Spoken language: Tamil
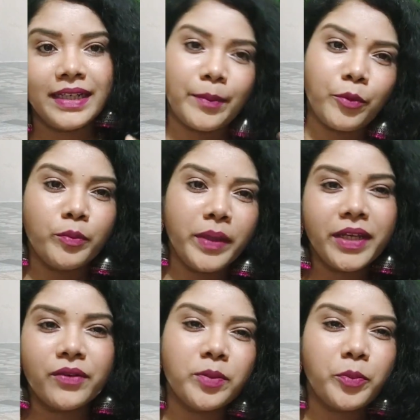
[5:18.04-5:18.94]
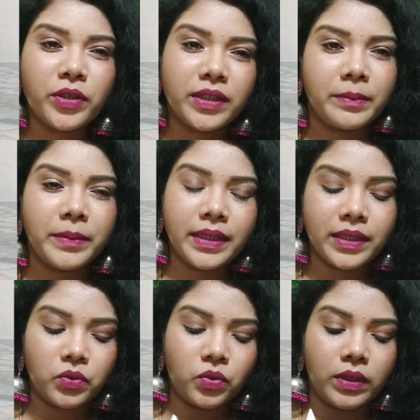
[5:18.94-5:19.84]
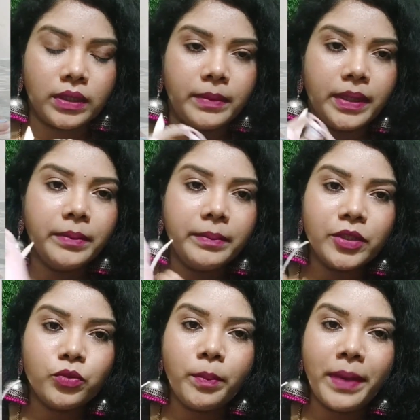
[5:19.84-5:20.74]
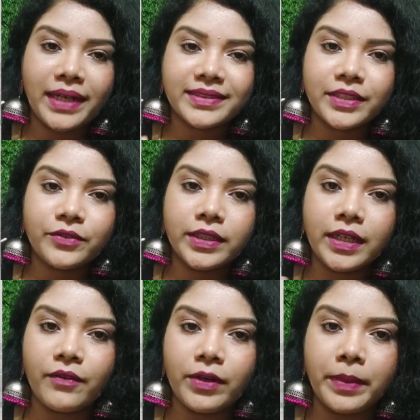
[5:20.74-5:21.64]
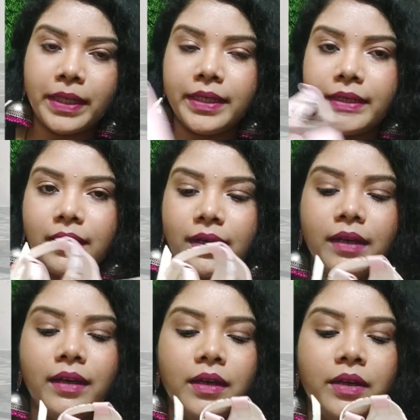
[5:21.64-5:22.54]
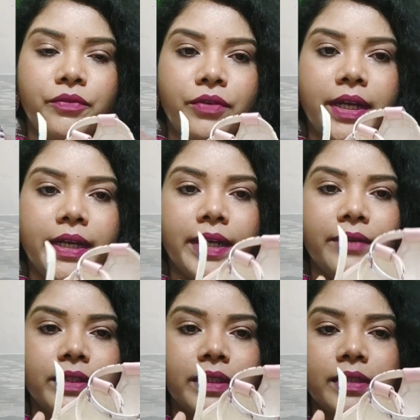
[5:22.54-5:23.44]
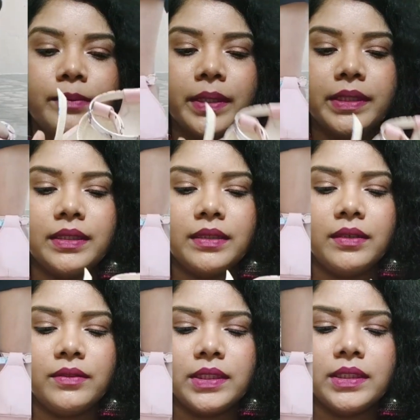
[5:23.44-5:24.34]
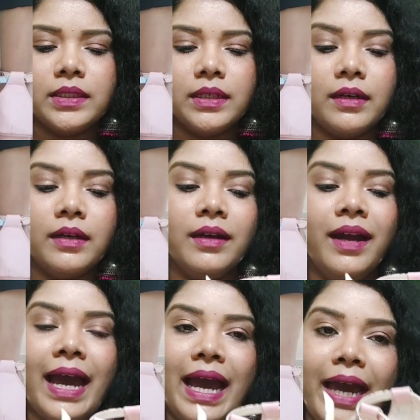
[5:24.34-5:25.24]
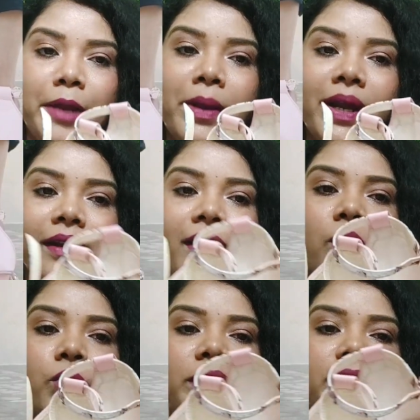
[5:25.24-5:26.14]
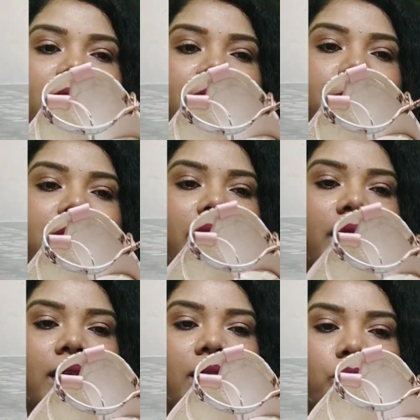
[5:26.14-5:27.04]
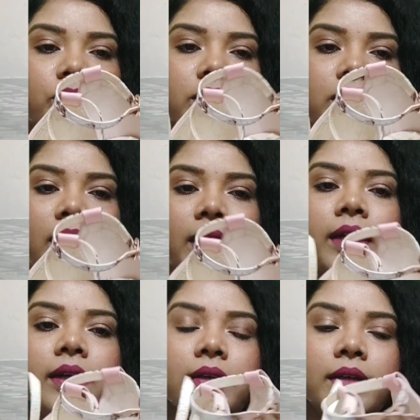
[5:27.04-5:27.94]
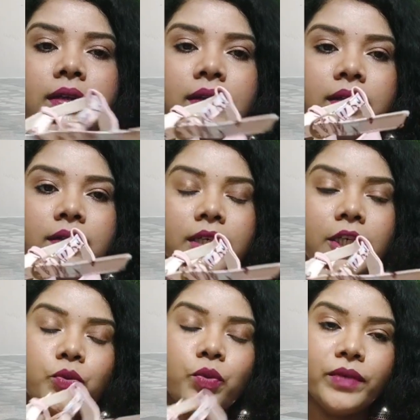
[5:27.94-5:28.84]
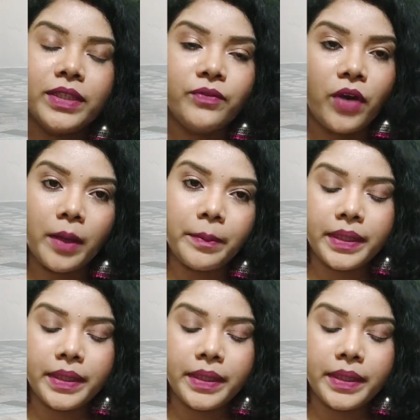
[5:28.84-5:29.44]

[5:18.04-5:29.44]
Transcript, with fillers: எப்போதுமே நீங்கள் வந்து போட்டுக்கிற மாதிரி இருக்கும் அந்த மாதிரி இதுவும் பேக் சைடு வந்து கவர் பண்ணியிருக்காங்க ஃப்ரண்ட்டில் வந்து இது பார்த்திங்கன்னா வந்து இந்த ஹேர் பேண்ட்லலாம் உள்ள டிசைன் மாரி அழகாக கொடுத்துருக்காங்க இதுவும் வந்து வாக்